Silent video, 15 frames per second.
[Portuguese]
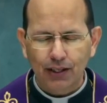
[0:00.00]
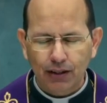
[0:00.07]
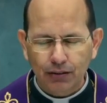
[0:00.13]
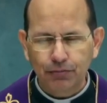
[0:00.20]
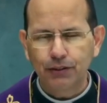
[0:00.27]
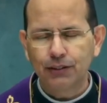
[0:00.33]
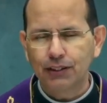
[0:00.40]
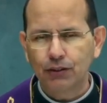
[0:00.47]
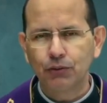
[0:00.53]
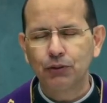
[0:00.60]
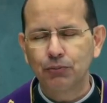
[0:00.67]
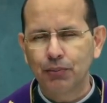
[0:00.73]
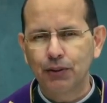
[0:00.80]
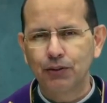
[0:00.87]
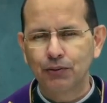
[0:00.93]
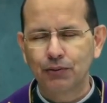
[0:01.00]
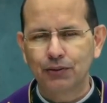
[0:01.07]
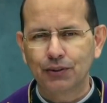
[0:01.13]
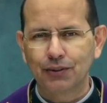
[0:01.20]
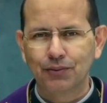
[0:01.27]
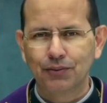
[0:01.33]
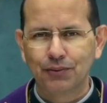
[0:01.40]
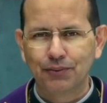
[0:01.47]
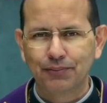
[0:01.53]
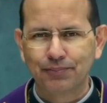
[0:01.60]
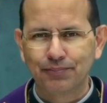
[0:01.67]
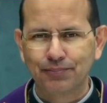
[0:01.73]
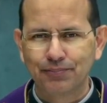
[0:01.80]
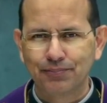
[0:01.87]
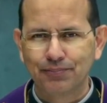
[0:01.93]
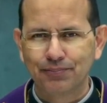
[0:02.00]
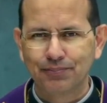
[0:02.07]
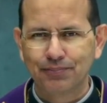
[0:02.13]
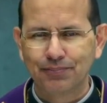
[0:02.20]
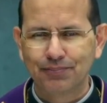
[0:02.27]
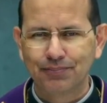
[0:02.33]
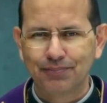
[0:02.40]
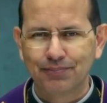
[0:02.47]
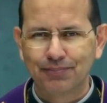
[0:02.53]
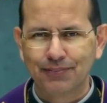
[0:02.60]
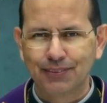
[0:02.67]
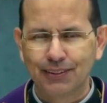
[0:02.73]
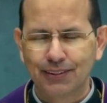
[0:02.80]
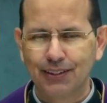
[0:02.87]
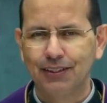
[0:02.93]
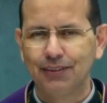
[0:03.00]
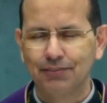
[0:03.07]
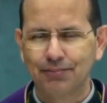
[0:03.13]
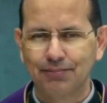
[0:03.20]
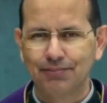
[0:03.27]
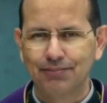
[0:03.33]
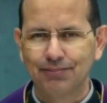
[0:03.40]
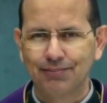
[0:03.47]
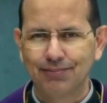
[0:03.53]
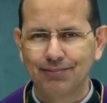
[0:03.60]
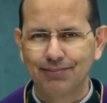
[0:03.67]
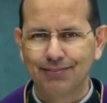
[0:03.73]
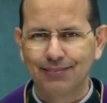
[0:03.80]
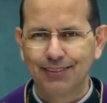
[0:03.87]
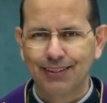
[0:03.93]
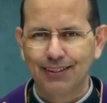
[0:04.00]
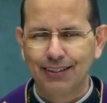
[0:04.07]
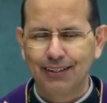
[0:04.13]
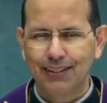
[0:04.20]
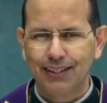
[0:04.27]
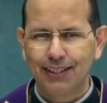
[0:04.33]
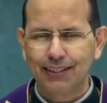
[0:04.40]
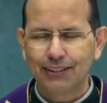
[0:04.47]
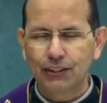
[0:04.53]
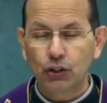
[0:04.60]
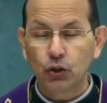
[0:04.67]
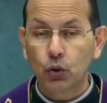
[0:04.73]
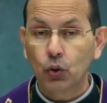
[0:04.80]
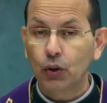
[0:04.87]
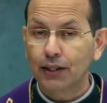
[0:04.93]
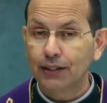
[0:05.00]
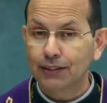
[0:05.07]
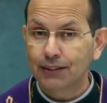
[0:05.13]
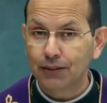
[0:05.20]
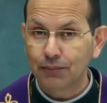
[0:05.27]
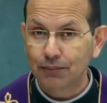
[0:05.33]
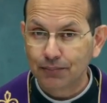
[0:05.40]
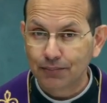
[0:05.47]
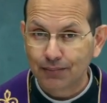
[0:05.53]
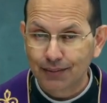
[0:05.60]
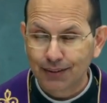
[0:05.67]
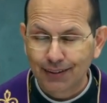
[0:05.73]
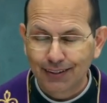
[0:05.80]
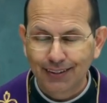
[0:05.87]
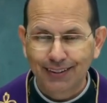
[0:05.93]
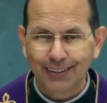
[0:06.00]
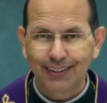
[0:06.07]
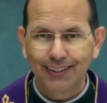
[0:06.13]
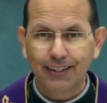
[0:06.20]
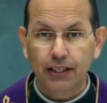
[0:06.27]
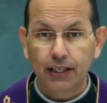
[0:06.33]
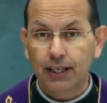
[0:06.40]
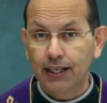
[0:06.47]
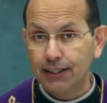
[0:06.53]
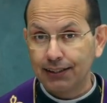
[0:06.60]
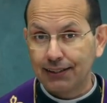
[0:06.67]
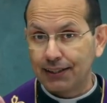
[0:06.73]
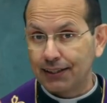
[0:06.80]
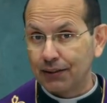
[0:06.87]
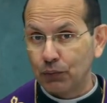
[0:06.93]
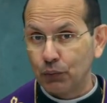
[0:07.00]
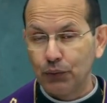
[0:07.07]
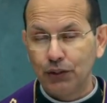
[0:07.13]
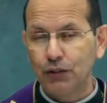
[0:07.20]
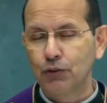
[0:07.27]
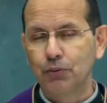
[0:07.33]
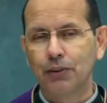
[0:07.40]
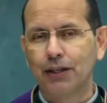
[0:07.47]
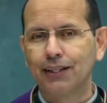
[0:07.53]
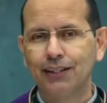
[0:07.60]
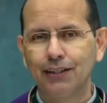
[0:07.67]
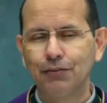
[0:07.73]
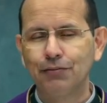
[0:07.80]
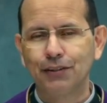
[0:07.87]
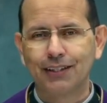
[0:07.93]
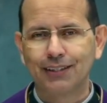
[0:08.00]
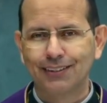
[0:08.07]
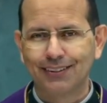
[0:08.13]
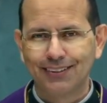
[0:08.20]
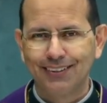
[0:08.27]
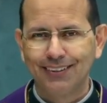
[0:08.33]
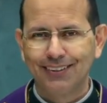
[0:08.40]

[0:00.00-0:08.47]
a vinda do Espírito Santo. Sim. Este coração que canta o hino do Magnificat